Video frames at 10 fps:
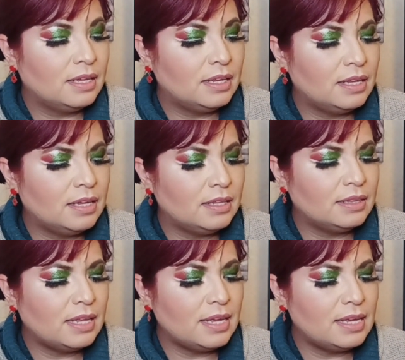eh,
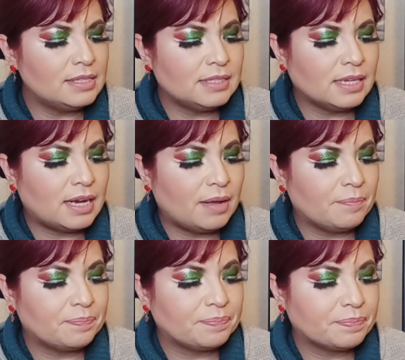de
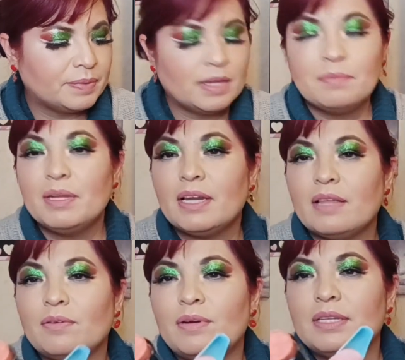Esica
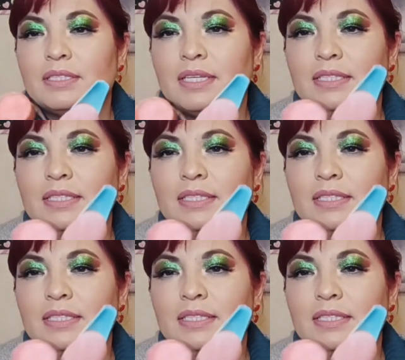terminado es